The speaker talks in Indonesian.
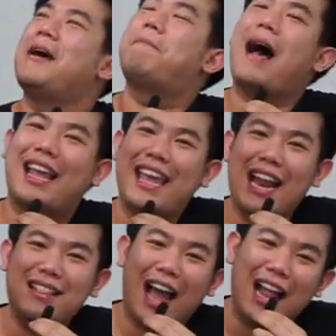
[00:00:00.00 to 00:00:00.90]

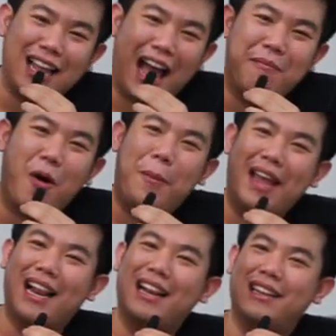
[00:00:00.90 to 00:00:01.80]
bagian tengah-tengah
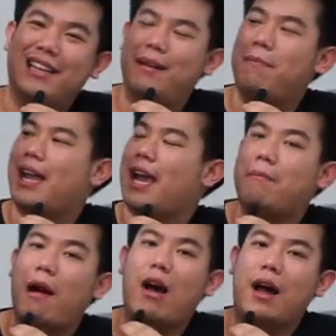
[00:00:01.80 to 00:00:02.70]
mobil di bagian
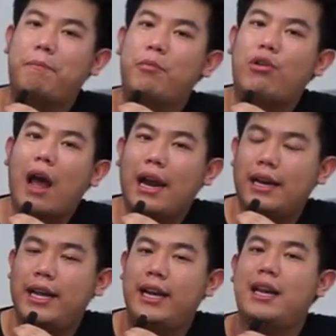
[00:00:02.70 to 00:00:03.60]
bawah bukan
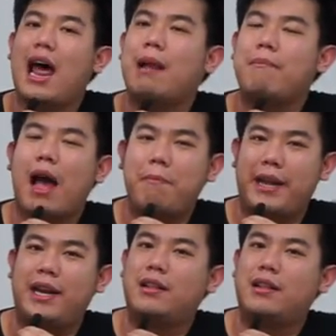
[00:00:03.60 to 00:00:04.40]
di dalam kabin